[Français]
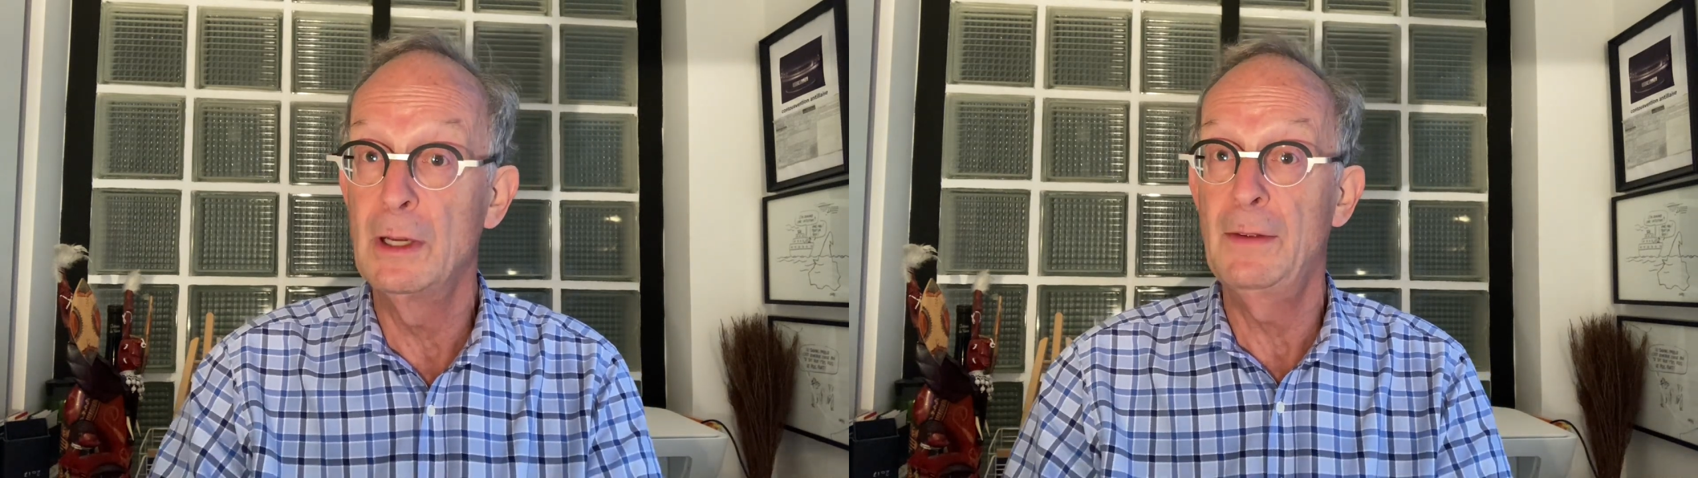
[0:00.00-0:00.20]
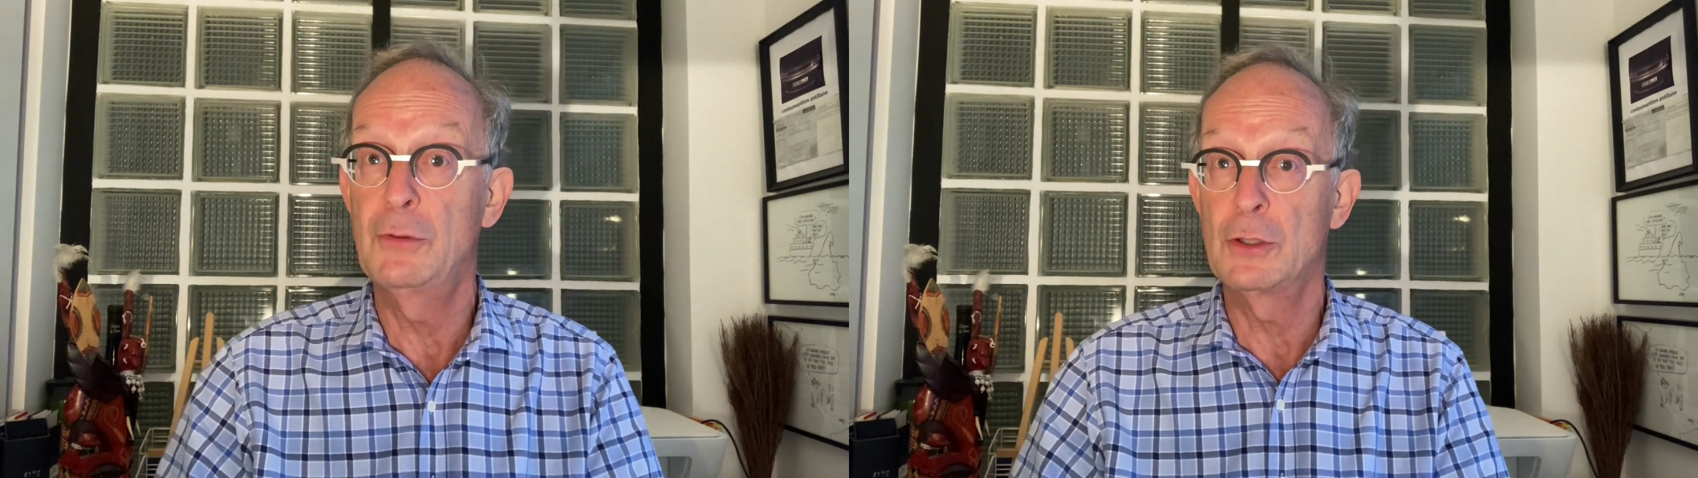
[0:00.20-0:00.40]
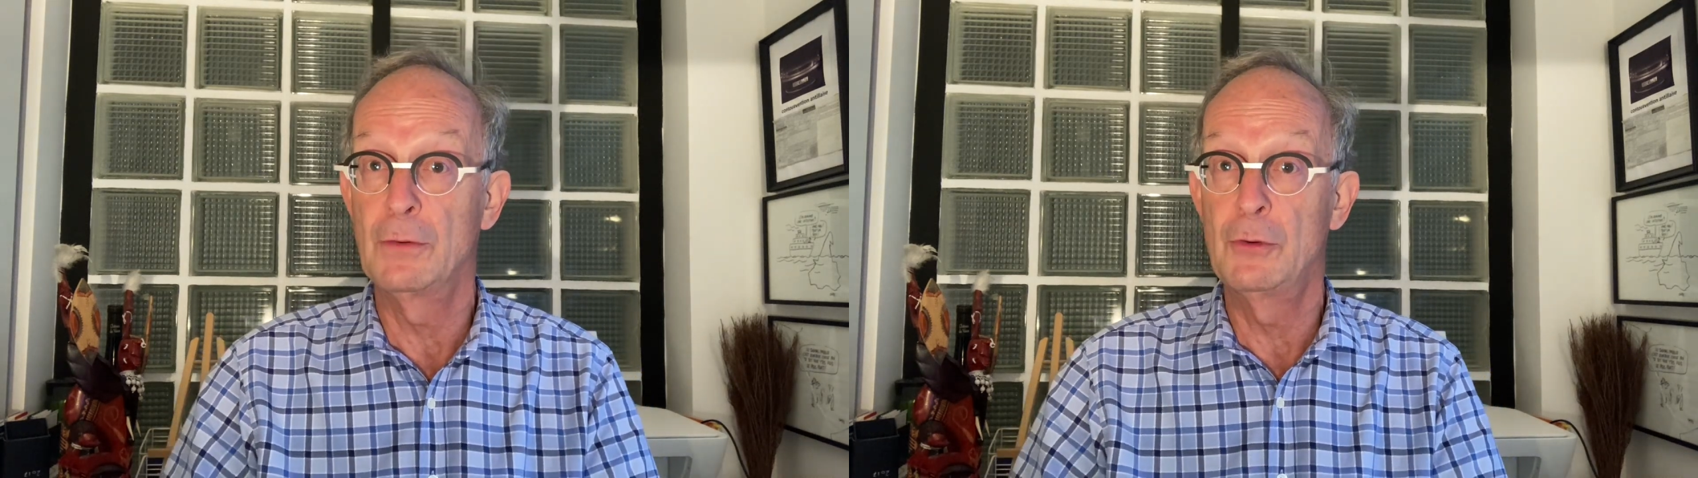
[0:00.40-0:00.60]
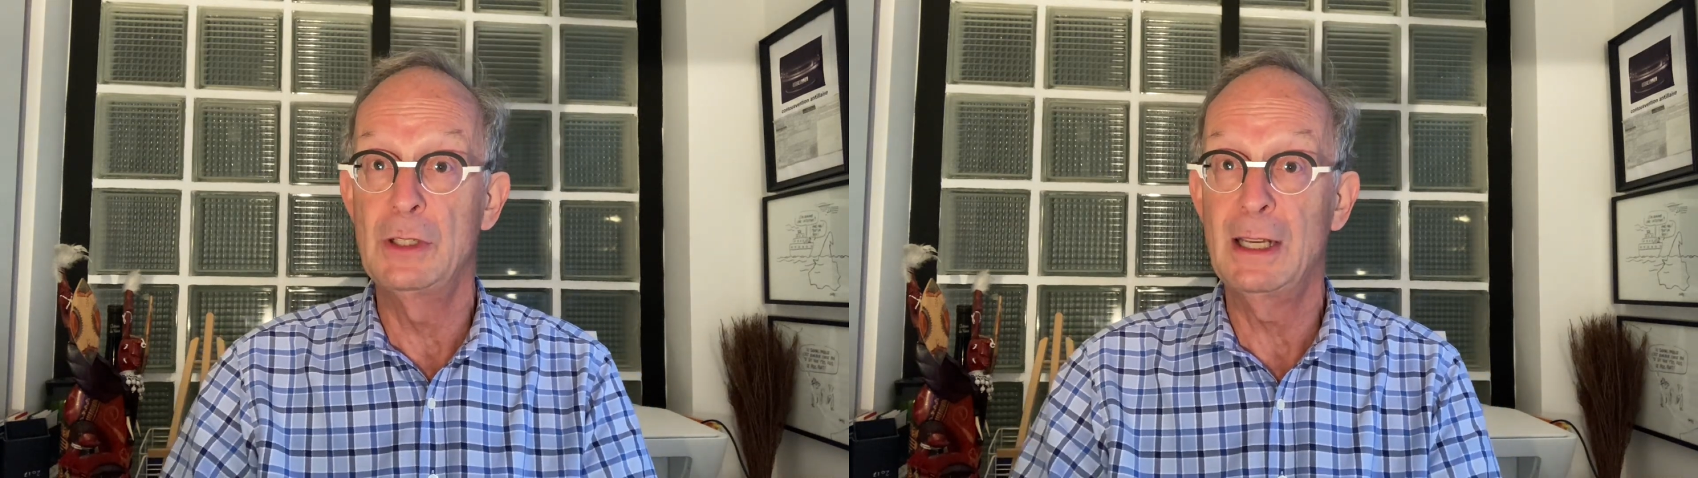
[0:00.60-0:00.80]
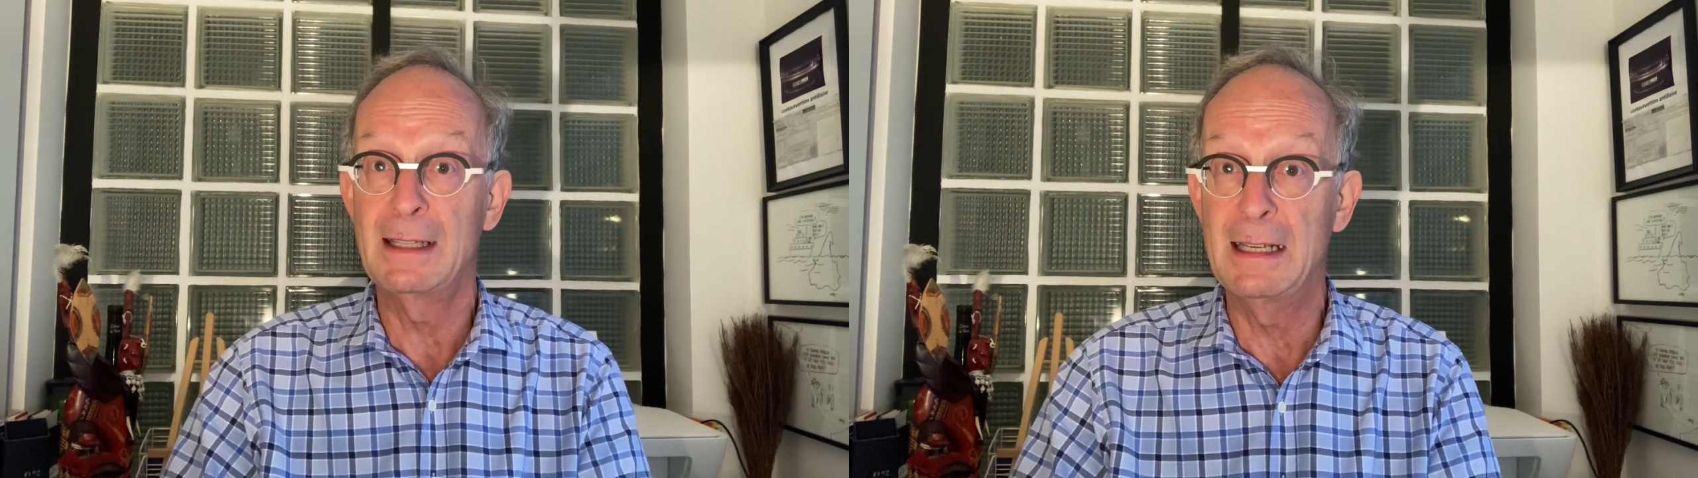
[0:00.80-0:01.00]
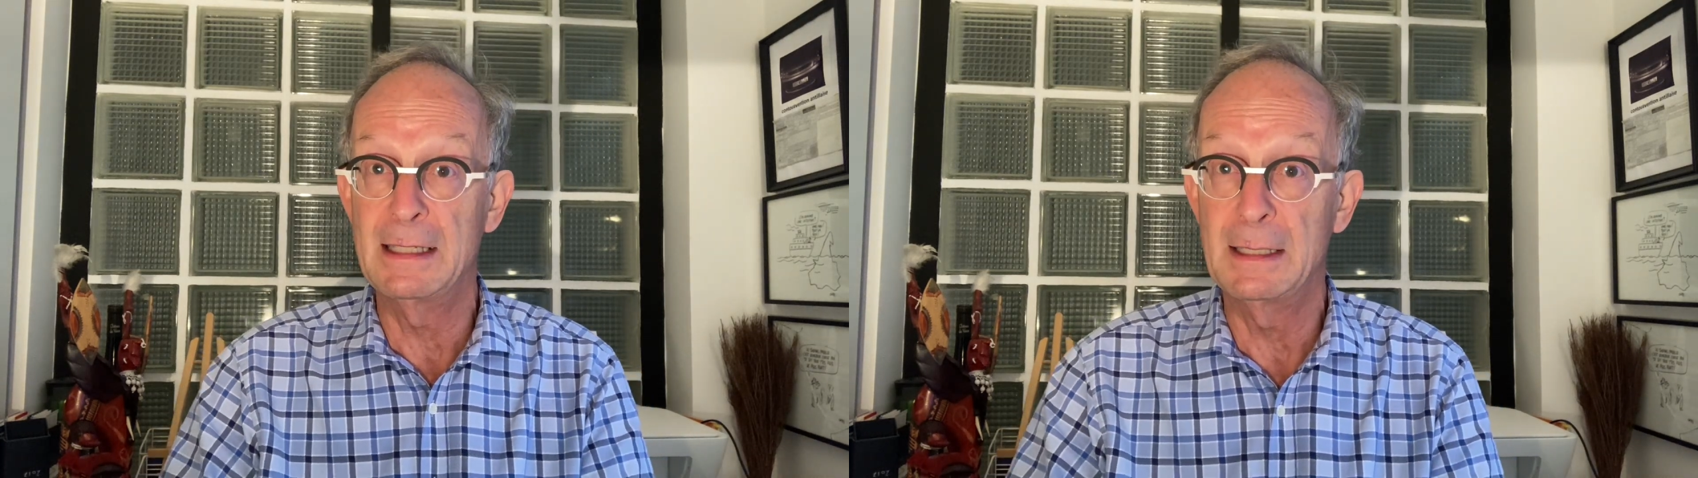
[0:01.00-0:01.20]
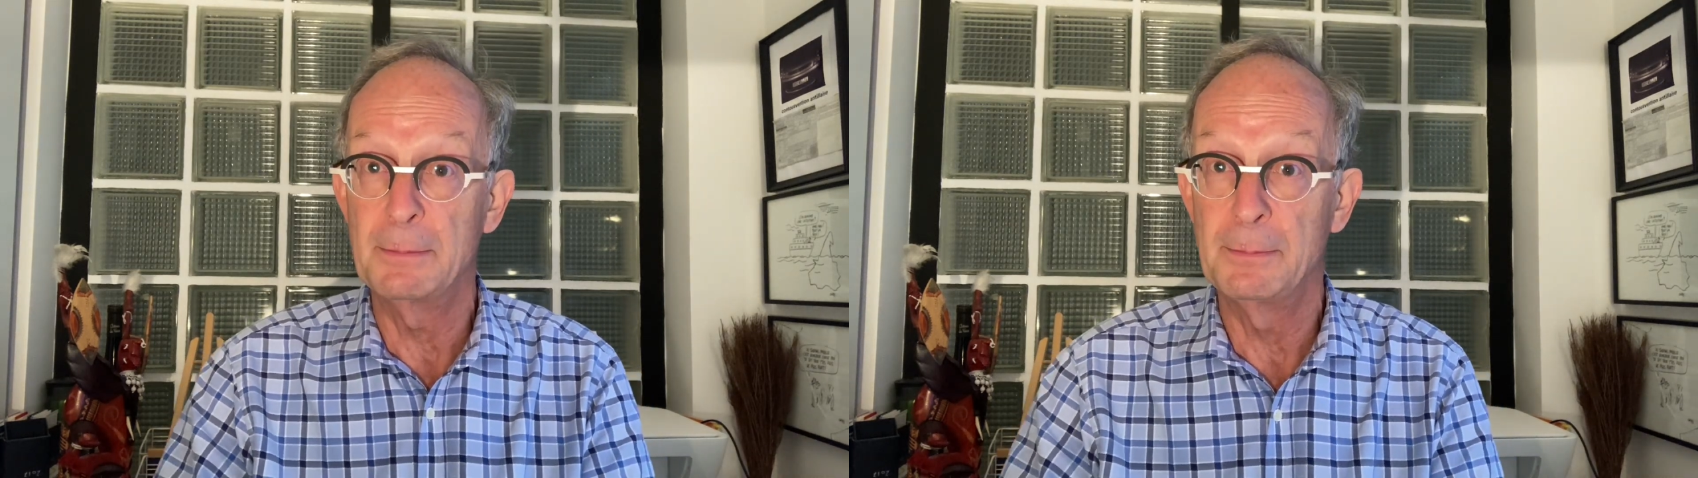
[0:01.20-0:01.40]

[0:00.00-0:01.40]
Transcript: les faisant venir d'Asie.